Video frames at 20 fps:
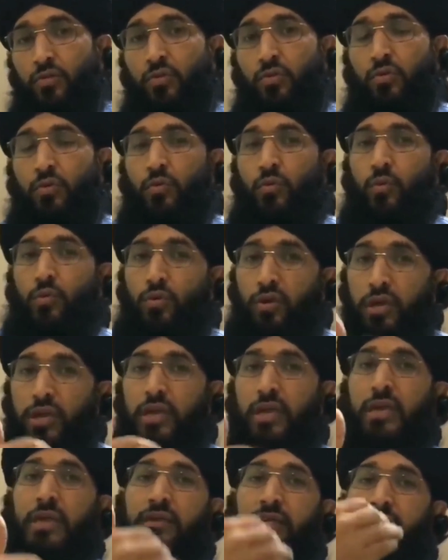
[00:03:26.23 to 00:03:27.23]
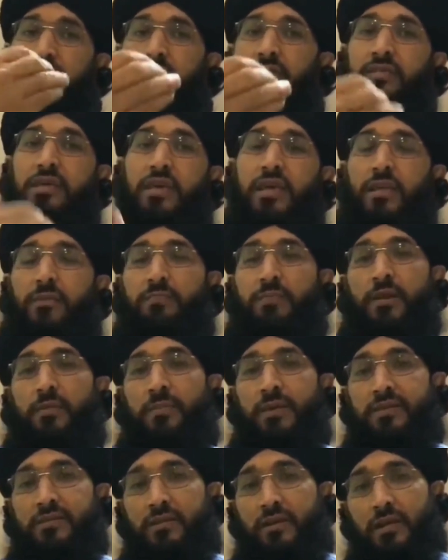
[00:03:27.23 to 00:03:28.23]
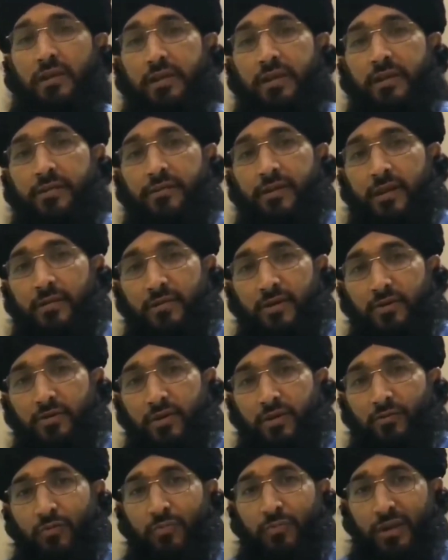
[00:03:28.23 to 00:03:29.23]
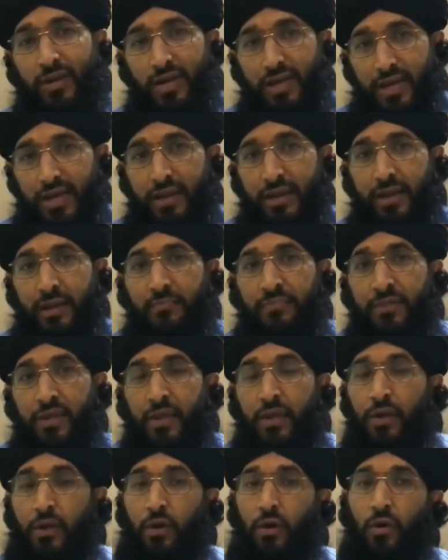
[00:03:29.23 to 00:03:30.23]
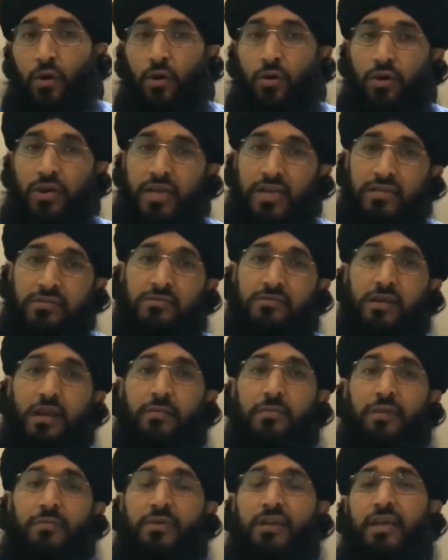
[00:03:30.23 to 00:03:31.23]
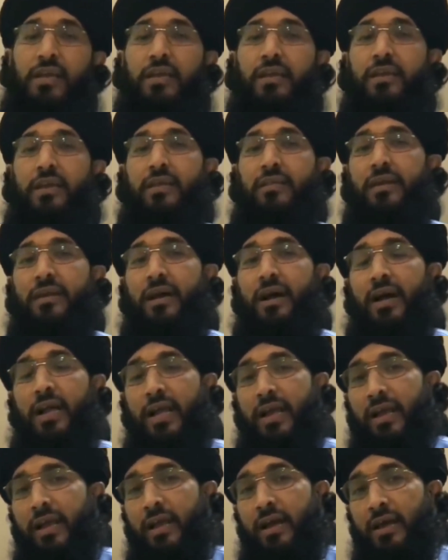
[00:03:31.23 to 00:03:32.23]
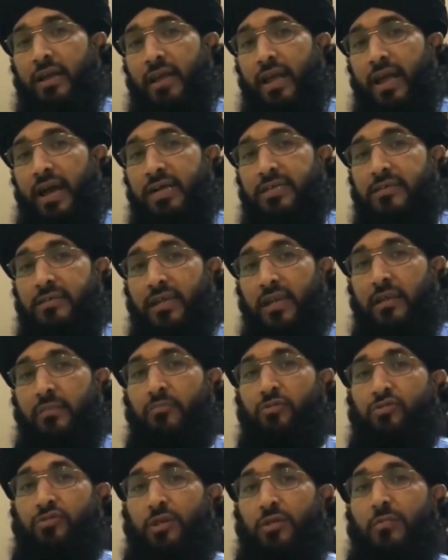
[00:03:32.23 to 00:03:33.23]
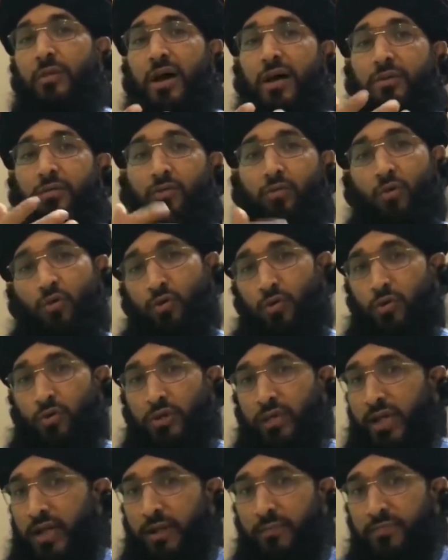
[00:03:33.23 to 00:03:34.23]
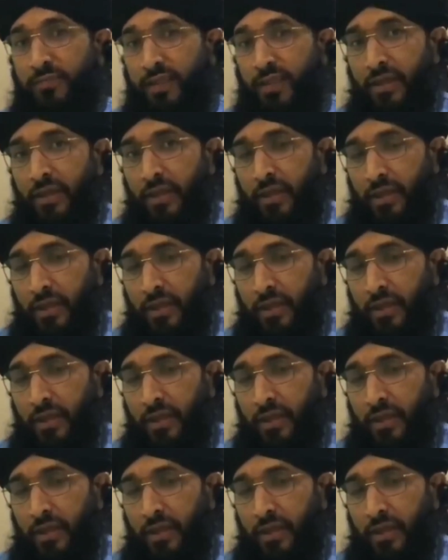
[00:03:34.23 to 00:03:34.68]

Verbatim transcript: तो उनकी शख्सियत पर बेसिकली ये ड्रामा जो है वो बनाया गया और इस ड्रामे में ये दिखाया गया कि असल मुसलमान कौन होता है